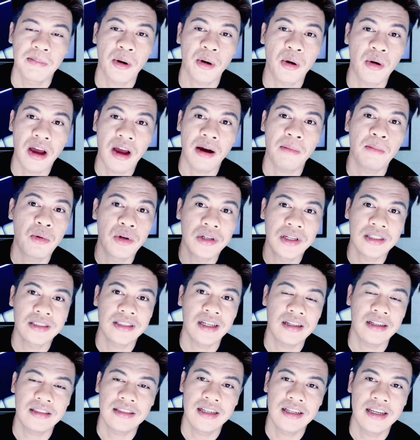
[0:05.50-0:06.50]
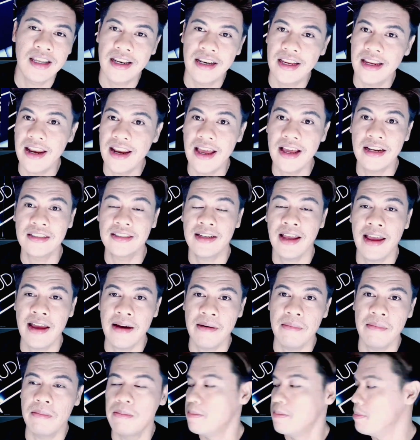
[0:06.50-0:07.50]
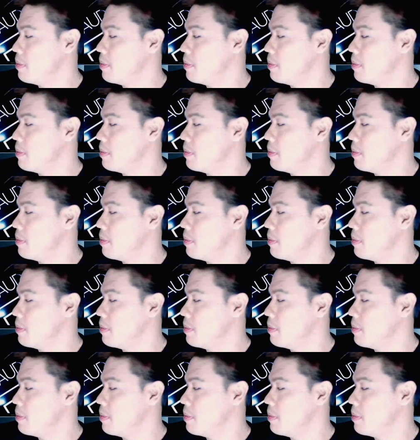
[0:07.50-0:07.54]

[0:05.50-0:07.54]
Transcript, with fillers: Produk punya saya sendiri dan saya...